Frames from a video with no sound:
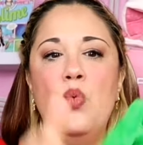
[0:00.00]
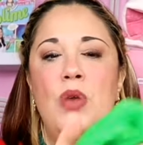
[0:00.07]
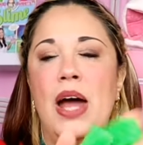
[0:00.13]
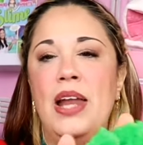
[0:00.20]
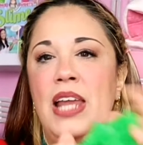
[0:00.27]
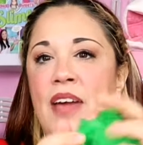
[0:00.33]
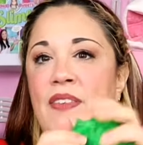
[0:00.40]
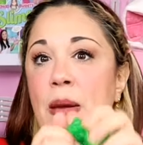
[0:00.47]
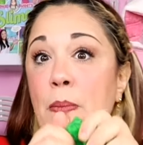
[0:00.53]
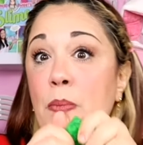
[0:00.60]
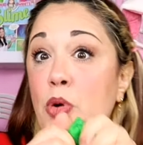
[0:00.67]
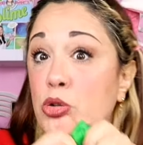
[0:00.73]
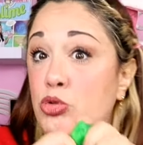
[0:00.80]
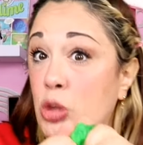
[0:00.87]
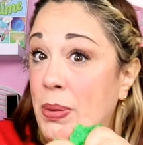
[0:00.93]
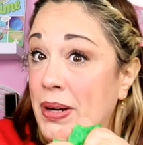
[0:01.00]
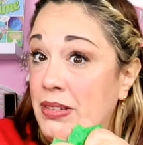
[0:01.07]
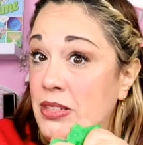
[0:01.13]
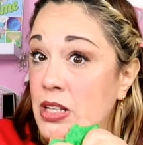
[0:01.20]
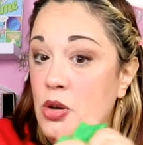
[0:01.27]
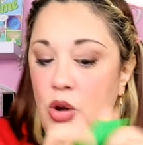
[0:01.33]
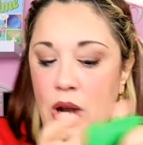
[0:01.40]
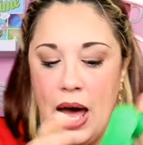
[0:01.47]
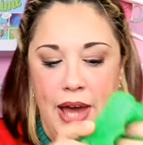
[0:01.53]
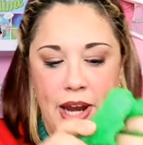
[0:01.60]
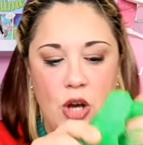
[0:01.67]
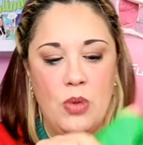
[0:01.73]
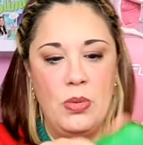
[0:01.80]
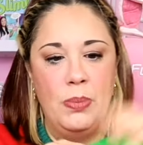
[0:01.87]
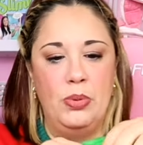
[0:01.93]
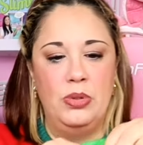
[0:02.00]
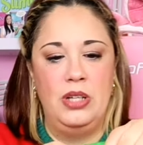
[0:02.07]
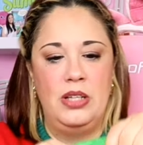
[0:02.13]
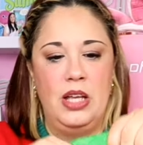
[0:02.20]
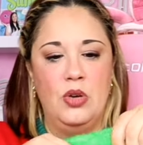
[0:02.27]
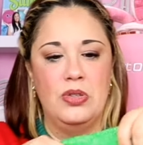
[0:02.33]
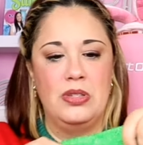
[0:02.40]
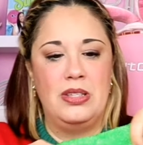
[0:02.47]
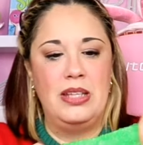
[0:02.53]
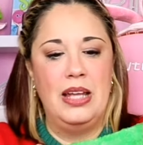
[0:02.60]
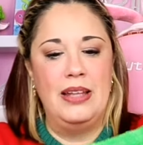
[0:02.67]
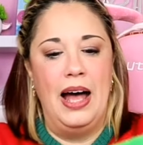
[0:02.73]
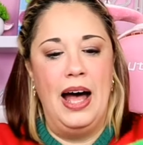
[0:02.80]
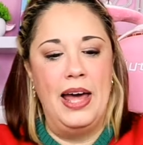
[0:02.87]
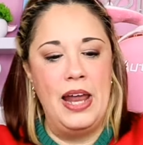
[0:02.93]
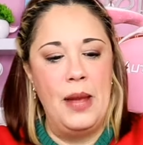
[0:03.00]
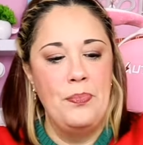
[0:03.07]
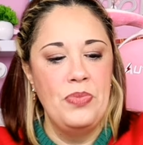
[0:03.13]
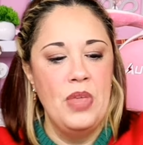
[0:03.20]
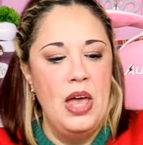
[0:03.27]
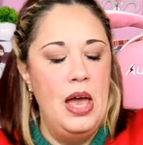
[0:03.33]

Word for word: una neve molto particolare come potete constatare